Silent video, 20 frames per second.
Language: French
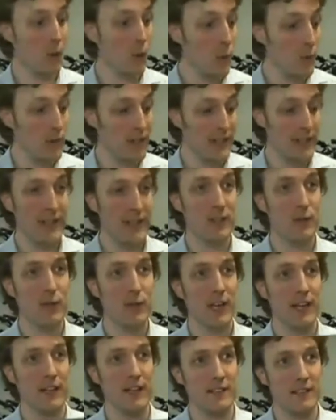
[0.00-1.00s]
on conseille ce
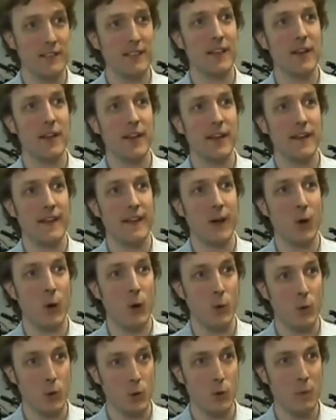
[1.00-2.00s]
cadenas-ci, qui est un cadenas en
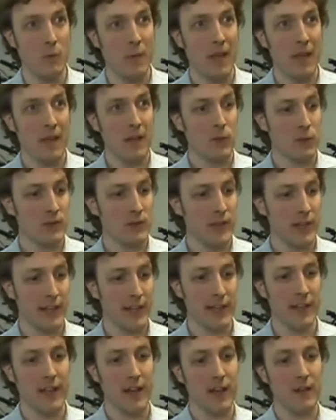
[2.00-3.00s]
U. Donc c'est un
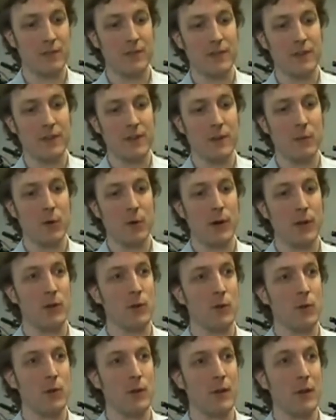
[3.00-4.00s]
cadenas fait vraiment avec
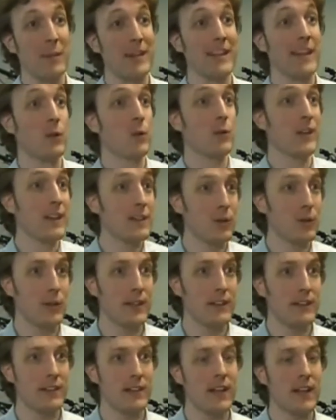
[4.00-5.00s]
des matériaux très
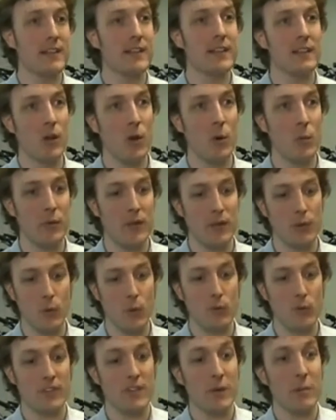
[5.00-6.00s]
solides, c'est de l'acier trempé, donc
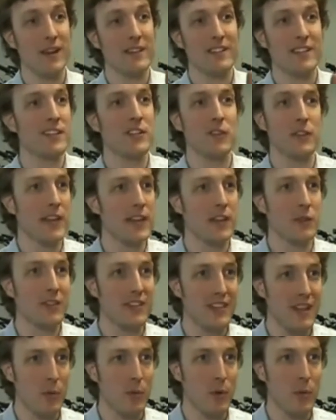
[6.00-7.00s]
on ne sait pas sectionner avec une
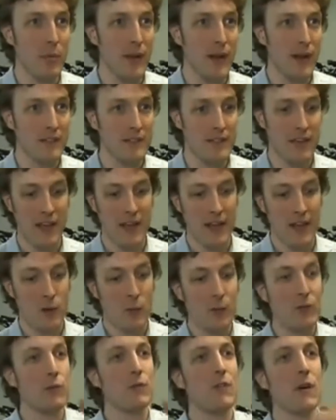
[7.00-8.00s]
simple pince,
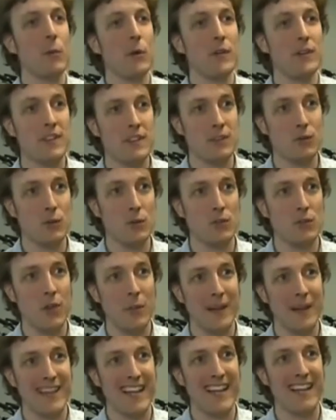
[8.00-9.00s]
où il faut vraiment une disqueuse, un
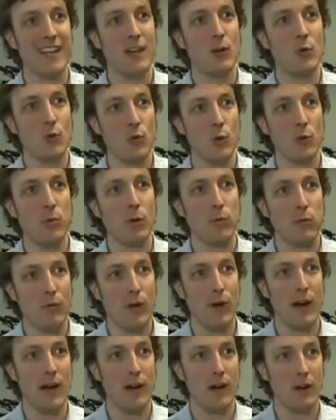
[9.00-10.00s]
matériel lourd pour
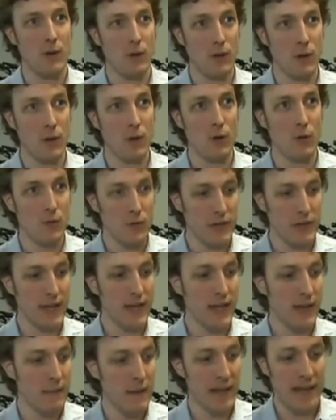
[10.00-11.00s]
pouvoir
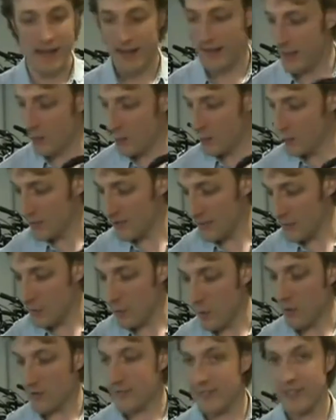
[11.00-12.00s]
l'ouvrir. Et le deuxième
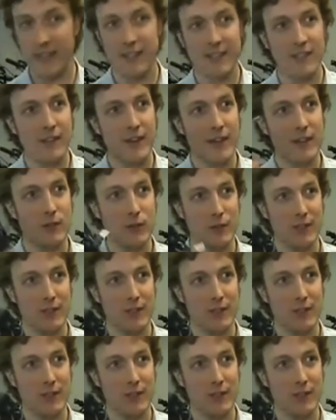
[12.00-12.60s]
qu'on renseigne, ça va être ce